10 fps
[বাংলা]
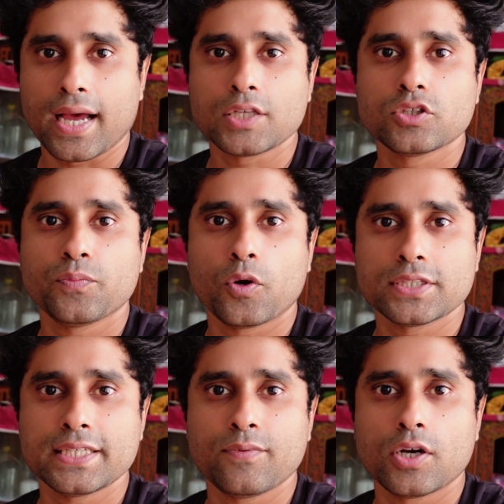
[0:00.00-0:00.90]
আর যদি
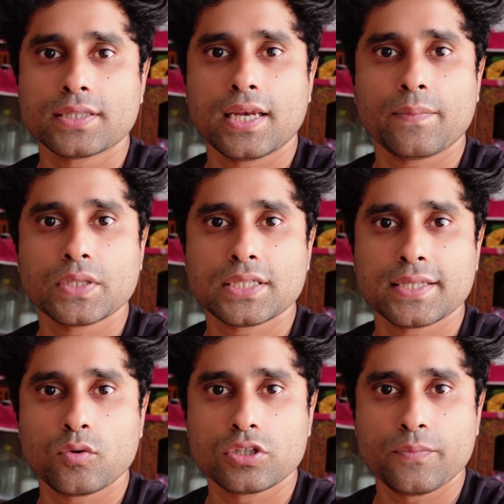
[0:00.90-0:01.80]
পজিটিভ হয় তাহলে আপনার
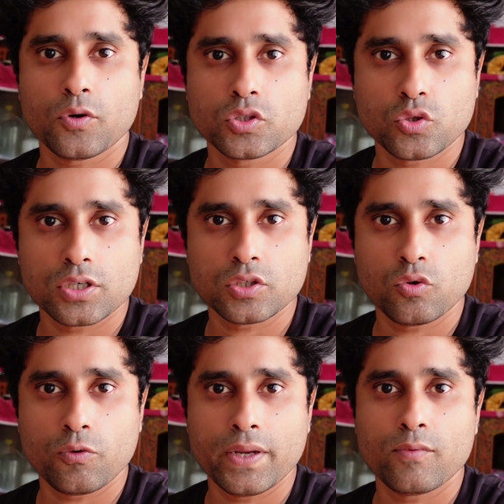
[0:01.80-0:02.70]
সাথে কর্তৃপক্ষ যোগাযোগ
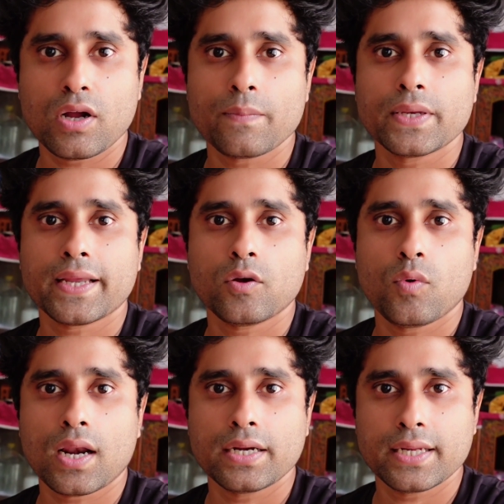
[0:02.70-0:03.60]
করবে এবং আপনাকে
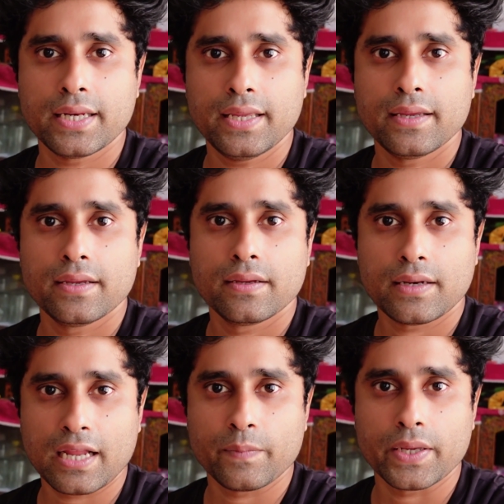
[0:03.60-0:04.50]
কোয়ারেন্টাইনে
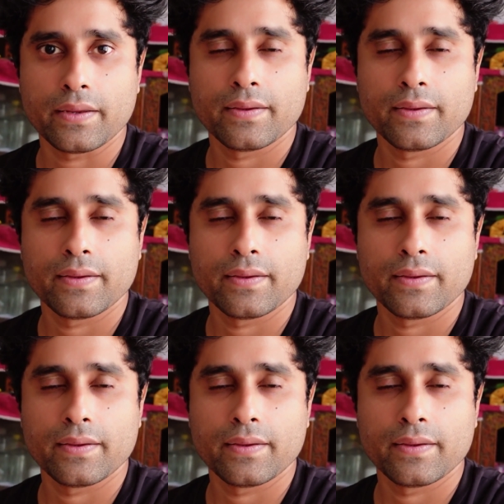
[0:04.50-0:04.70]
রাখবে